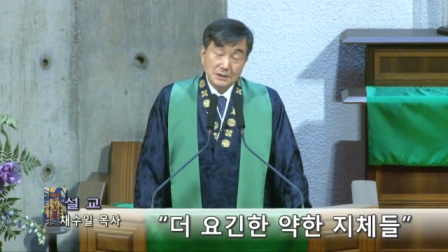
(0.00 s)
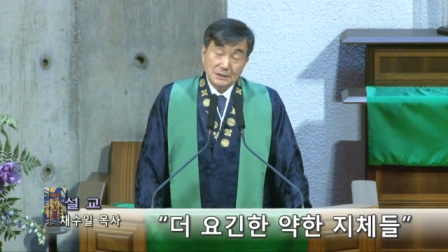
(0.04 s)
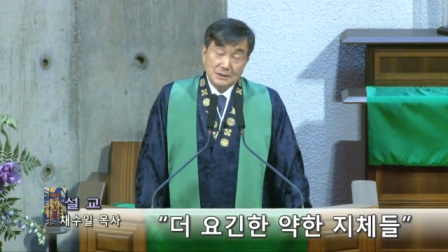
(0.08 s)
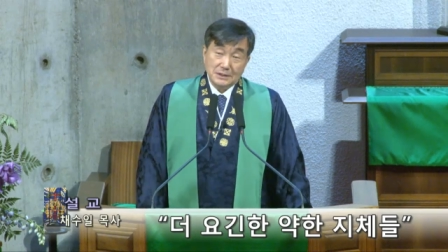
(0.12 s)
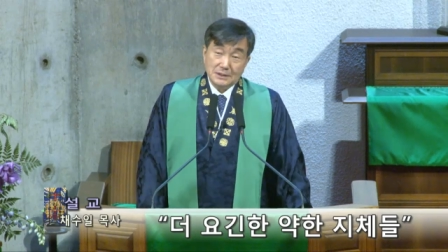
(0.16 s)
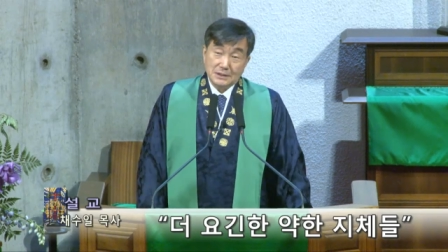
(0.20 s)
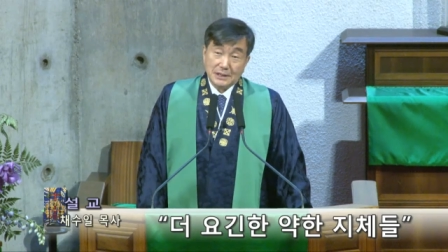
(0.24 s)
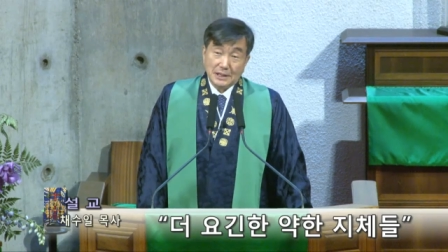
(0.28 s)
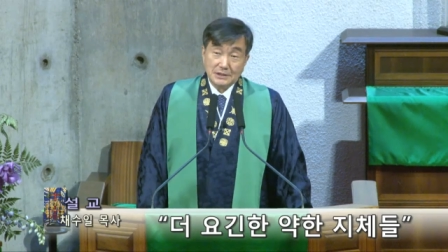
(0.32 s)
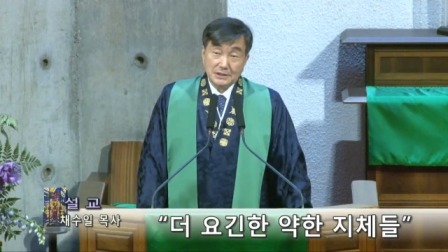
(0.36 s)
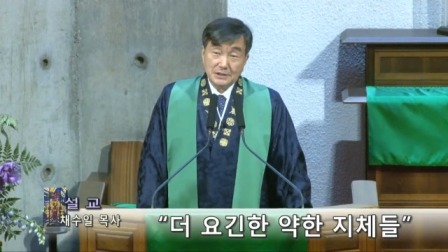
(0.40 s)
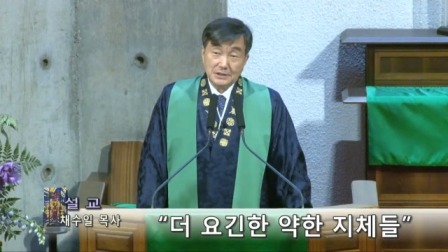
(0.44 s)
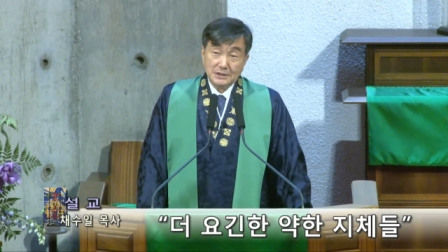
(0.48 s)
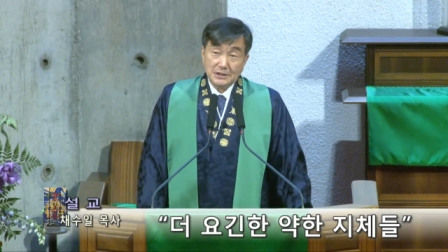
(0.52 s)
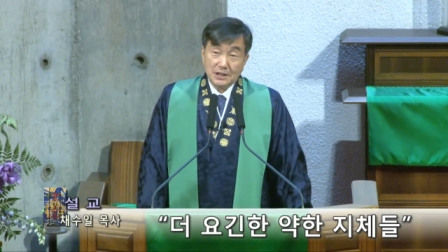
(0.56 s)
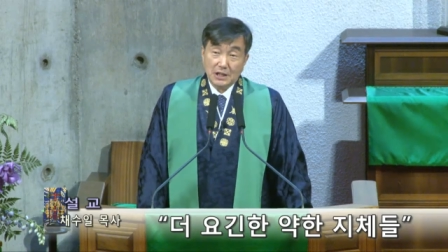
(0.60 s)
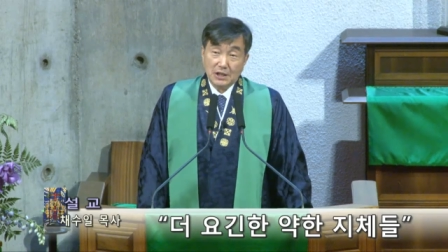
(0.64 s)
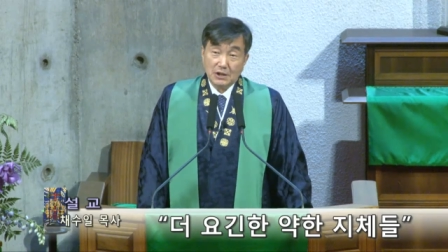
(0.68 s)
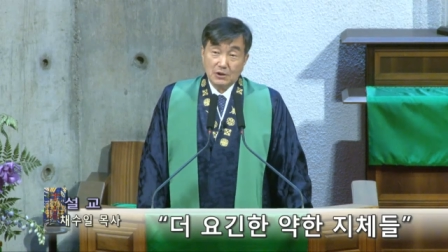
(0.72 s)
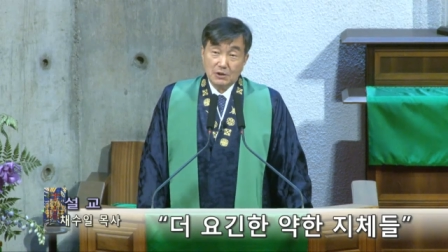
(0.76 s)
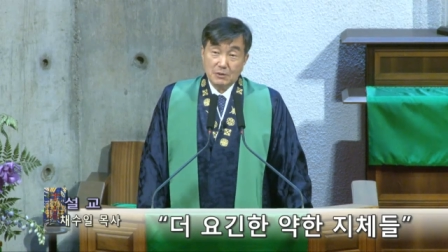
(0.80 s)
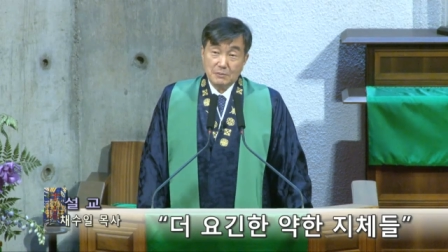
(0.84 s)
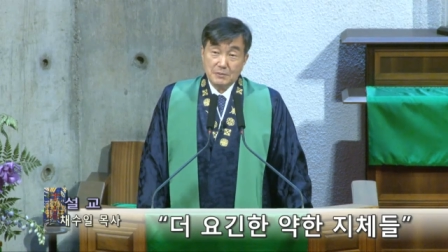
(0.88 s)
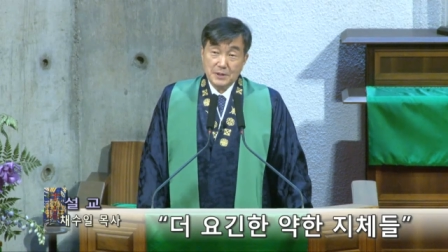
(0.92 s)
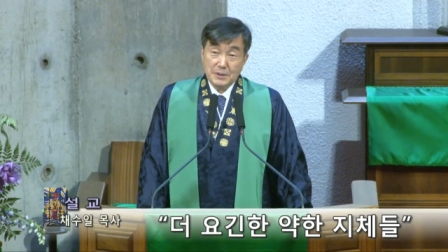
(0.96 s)
사전
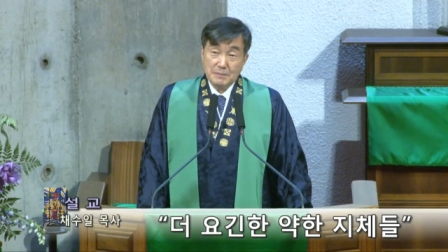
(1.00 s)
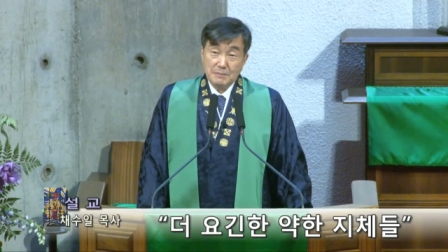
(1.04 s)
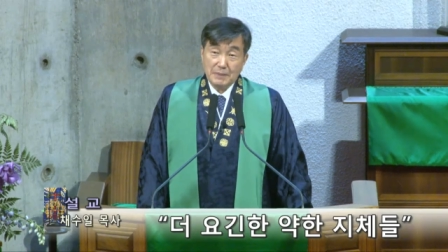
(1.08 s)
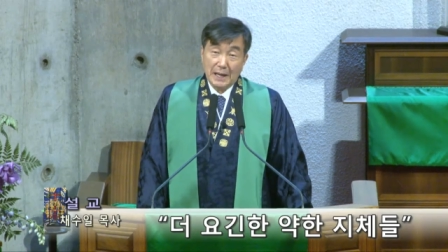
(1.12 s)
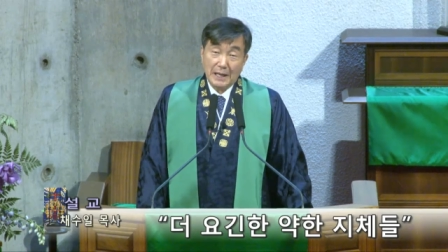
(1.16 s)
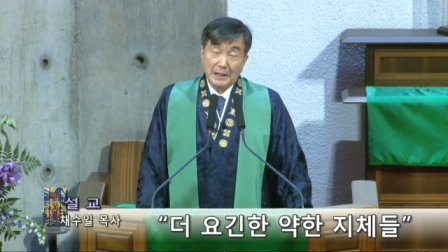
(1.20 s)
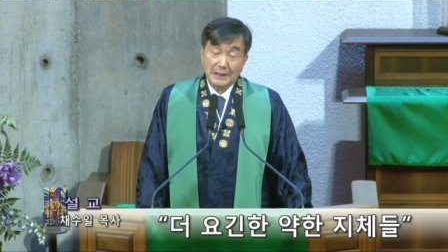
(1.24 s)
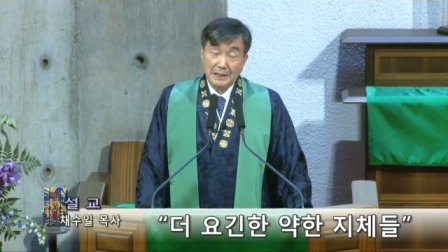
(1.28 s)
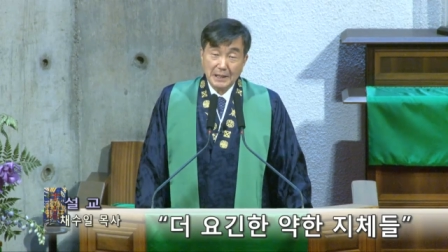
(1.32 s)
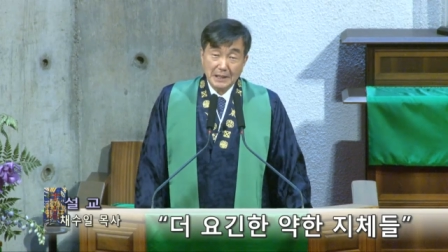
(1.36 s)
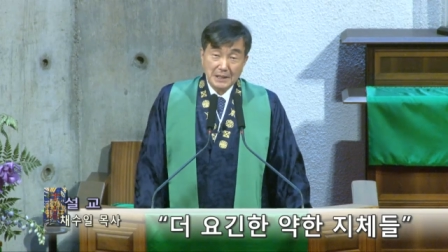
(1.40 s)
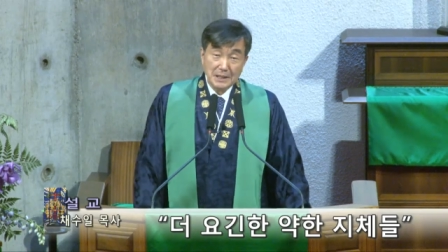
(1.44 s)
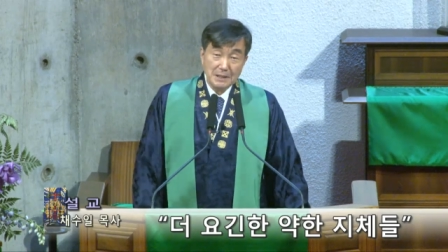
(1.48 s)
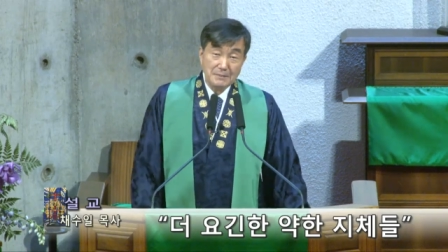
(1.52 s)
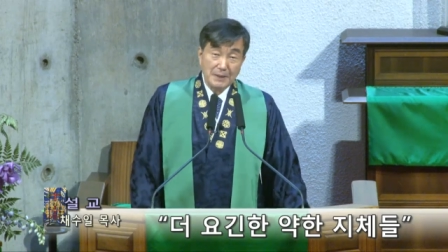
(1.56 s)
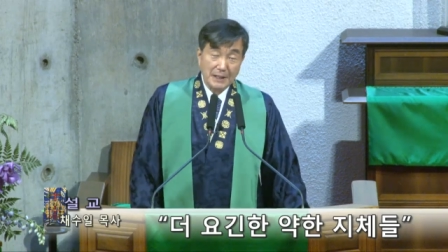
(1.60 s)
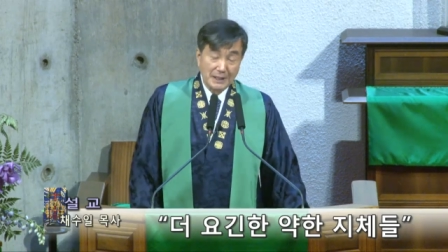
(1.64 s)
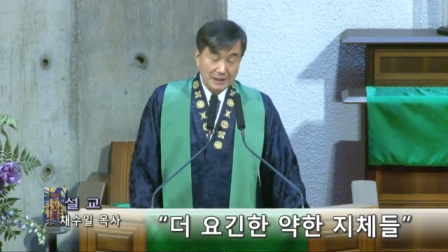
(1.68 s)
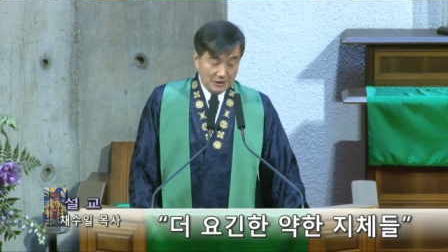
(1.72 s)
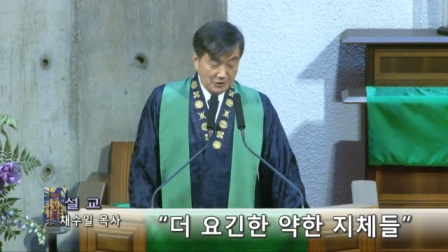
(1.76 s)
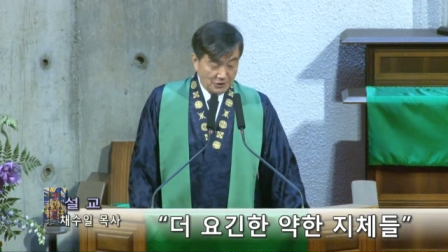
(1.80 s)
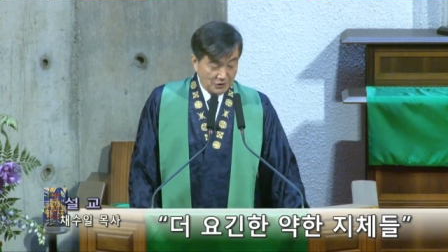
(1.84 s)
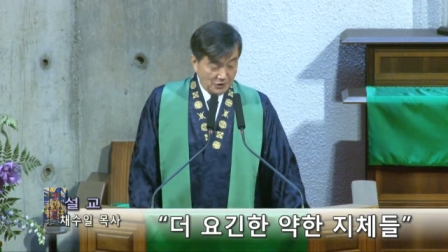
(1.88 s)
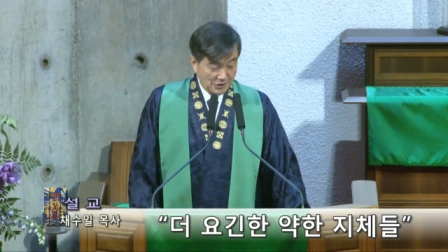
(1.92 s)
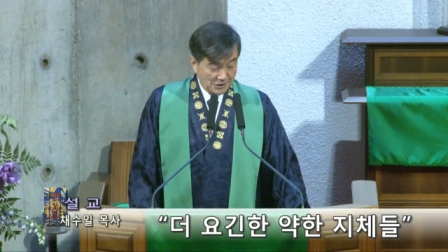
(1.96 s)
작업이 방해를
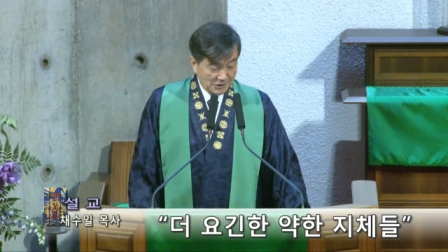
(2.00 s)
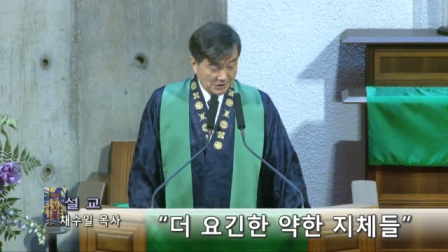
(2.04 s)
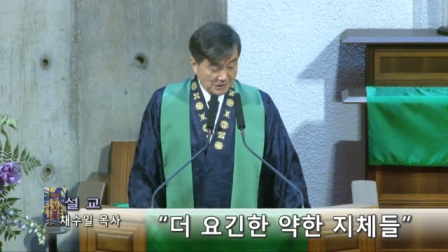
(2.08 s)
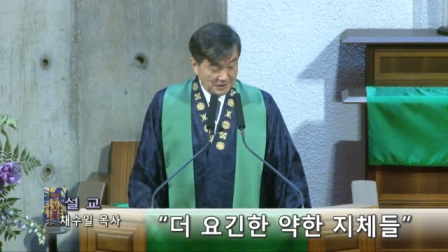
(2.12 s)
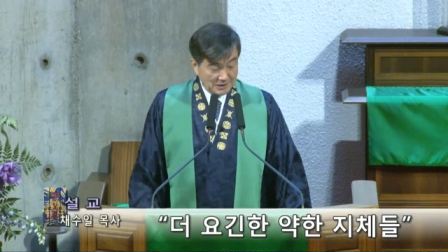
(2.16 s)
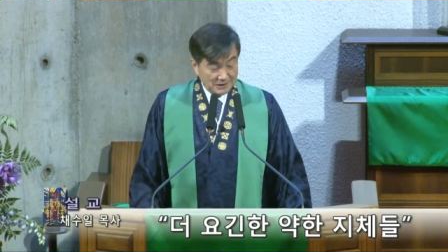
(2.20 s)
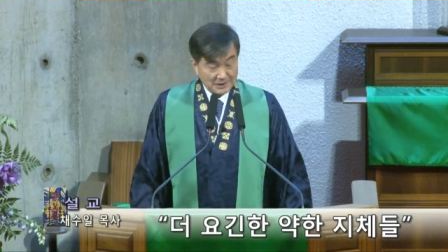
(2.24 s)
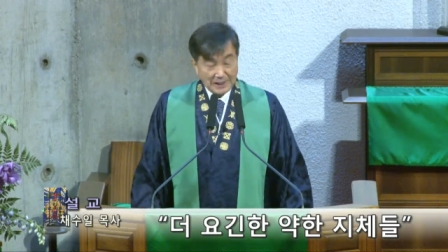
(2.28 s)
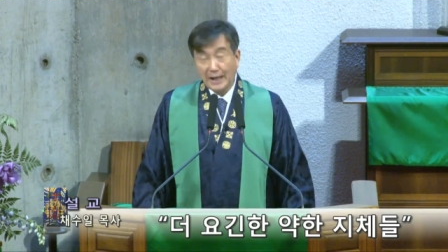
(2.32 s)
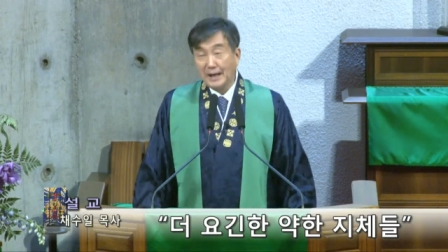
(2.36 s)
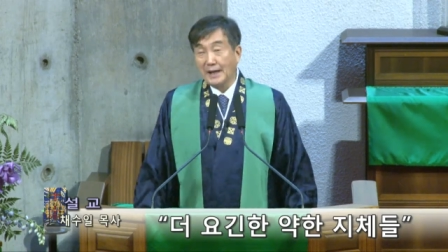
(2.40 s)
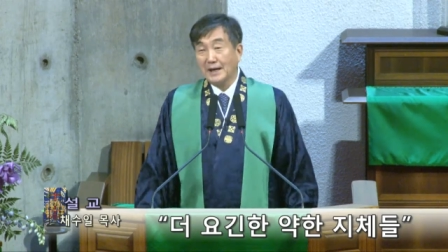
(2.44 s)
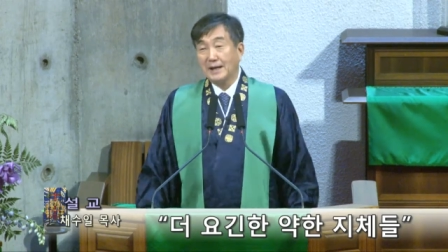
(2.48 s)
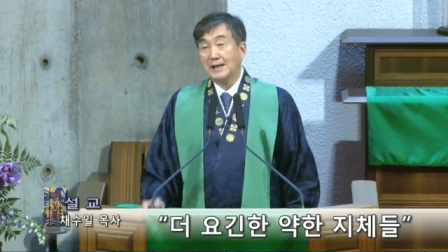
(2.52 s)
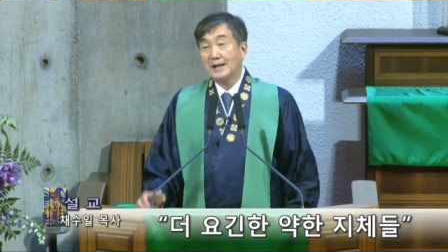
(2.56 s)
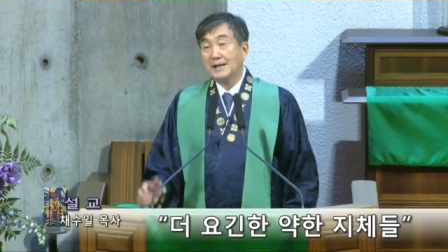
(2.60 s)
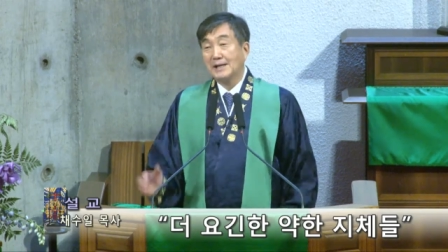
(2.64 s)
받게 되었을 때